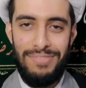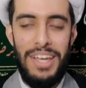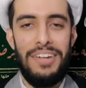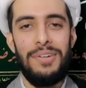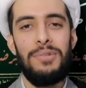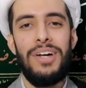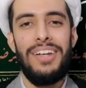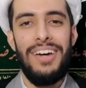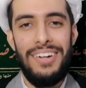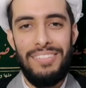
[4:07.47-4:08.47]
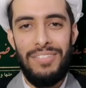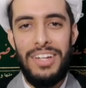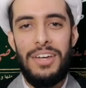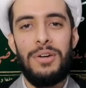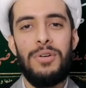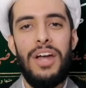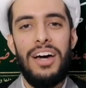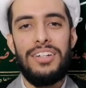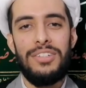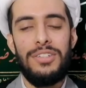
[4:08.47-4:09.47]
يعني هو الله يقول
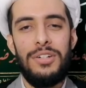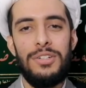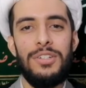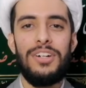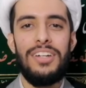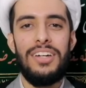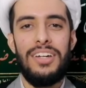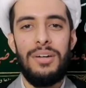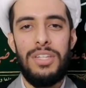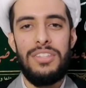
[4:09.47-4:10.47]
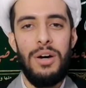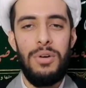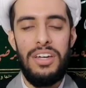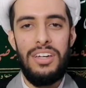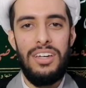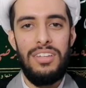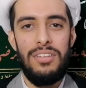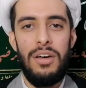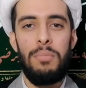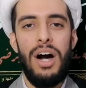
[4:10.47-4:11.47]
أنا شنو شغلي
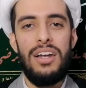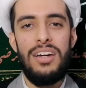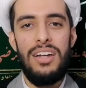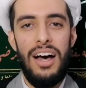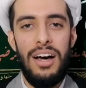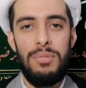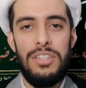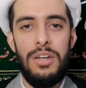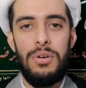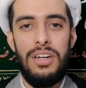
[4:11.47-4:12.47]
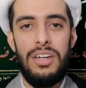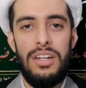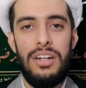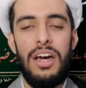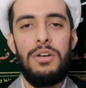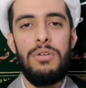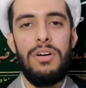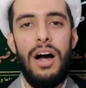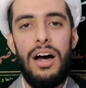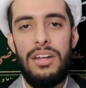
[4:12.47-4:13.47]
بالتوحيد ما لي علاقة بالتوحيد
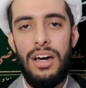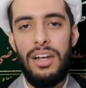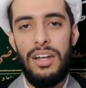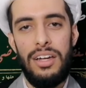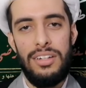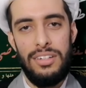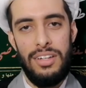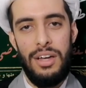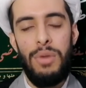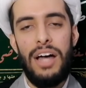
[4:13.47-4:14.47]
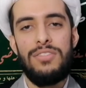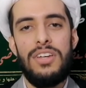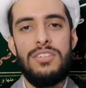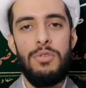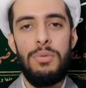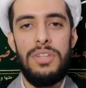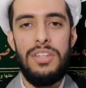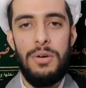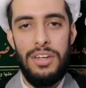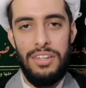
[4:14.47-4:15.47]
لأنه أنا الله بعد شو أسوي
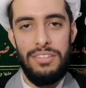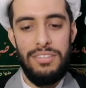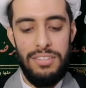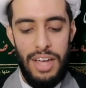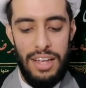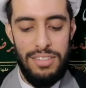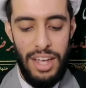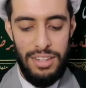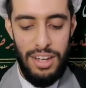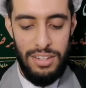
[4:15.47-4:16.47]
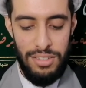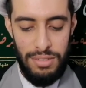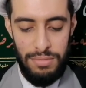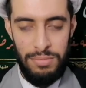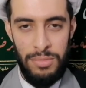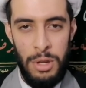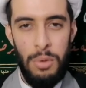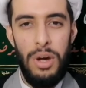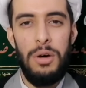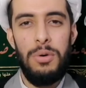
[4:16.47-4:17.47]
بالتوحيد حتى أحتاجه
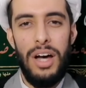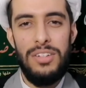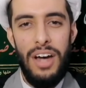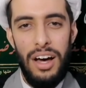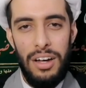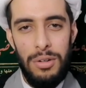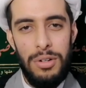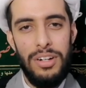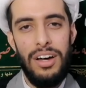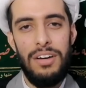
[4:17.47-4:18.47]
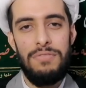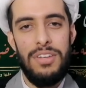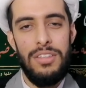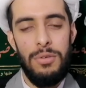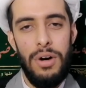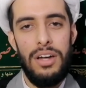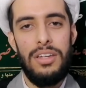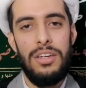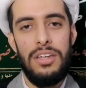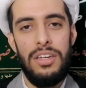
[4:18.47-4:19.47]
وله أشعار أخرى في
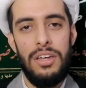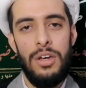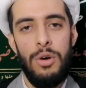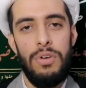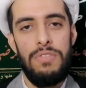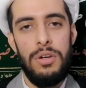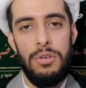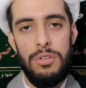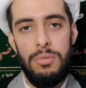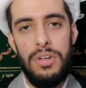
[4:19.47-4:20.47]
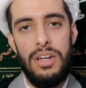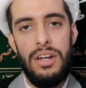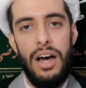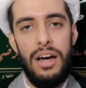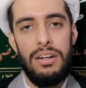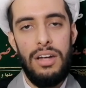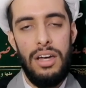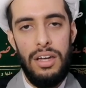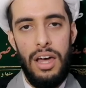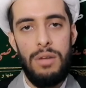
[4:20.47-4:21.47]
ديوانه وفي كتبه الآن
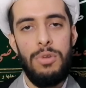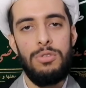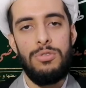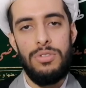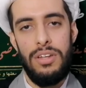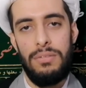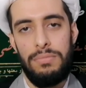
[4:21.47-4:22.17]
الموجودة